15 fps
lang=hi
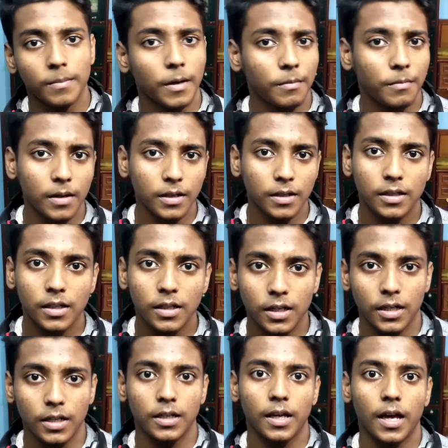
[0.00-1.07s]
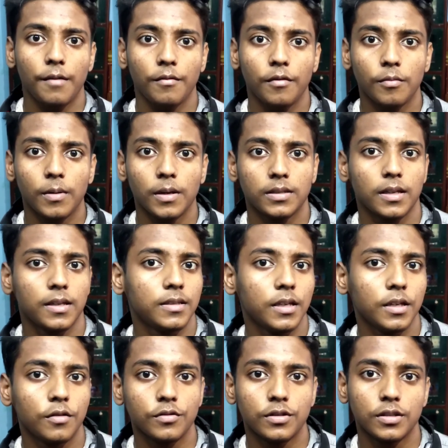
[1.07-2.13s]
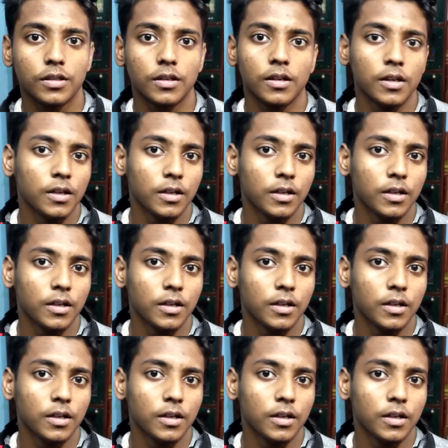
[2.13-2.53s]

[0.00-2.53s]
परमानेंटली नहीं गया वो बस ऐसे कुछ